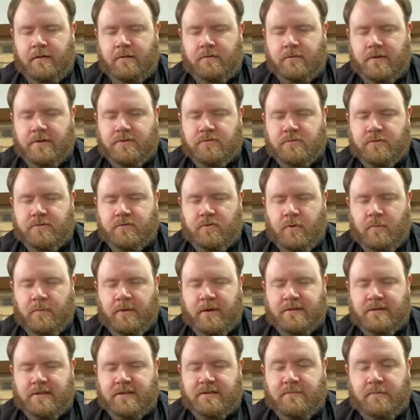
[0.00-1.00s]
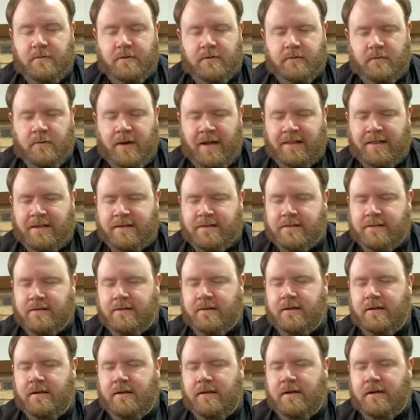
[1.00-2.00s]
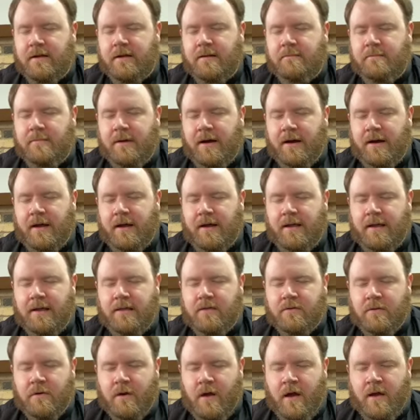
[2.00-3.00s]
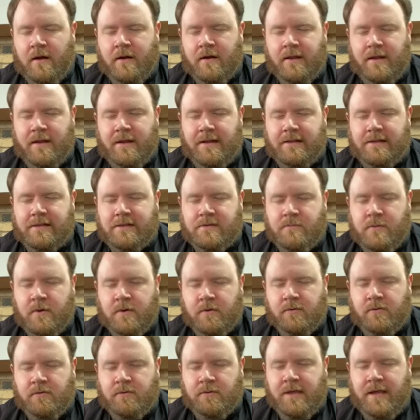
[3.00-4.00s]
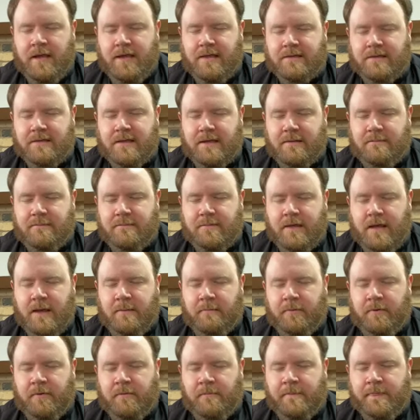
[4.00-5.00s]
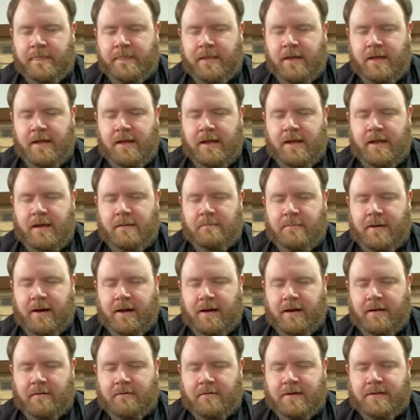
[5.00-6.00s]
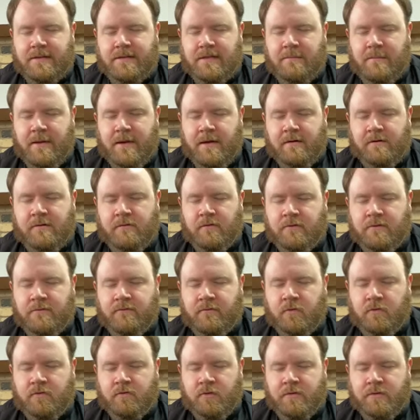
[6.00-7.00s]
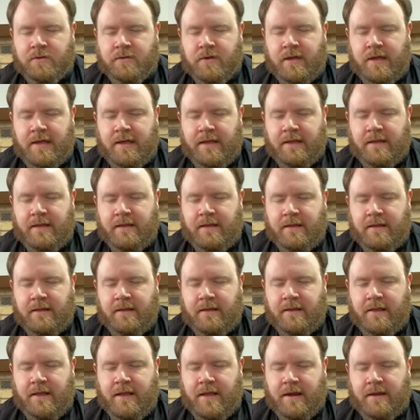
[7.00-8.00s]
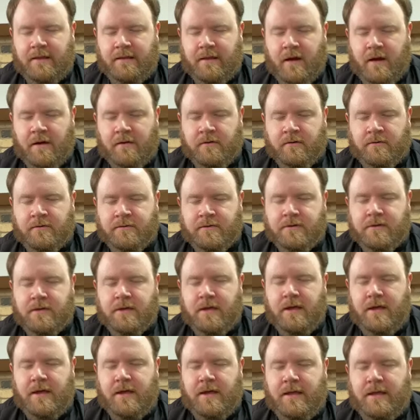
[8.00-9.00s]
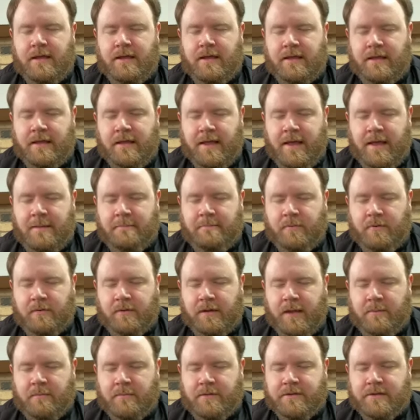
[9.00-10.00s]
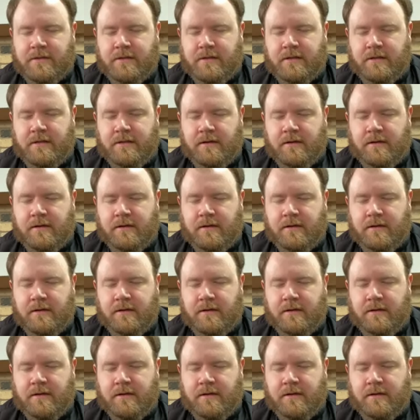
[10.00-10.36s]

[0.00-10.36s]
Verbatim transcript: nuestras obras espirituales, para entrar en el espíritu de este tiempo para recibir los frutos que quiere darnos y que podemos